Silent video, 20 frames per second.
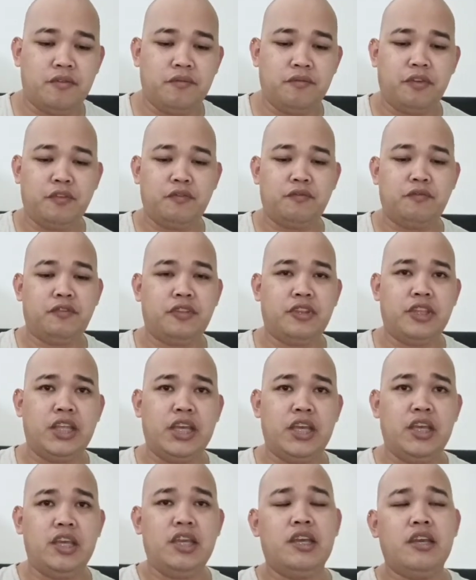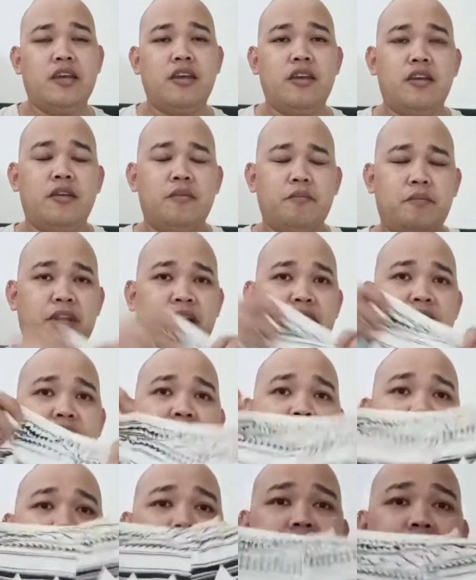650 plus
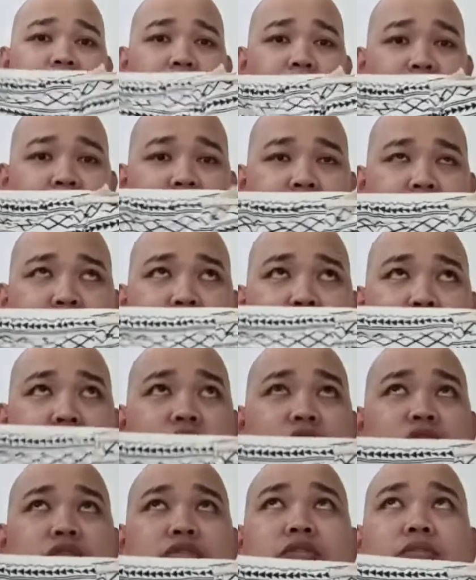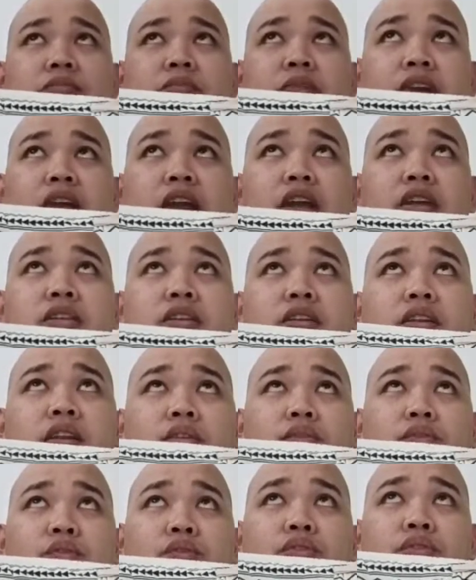90 pesos, so magkano na
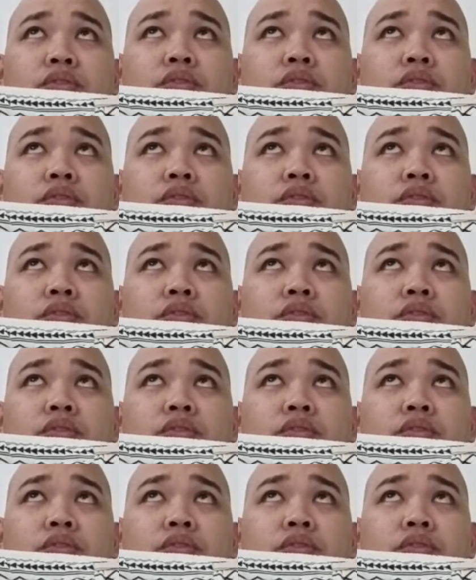yun?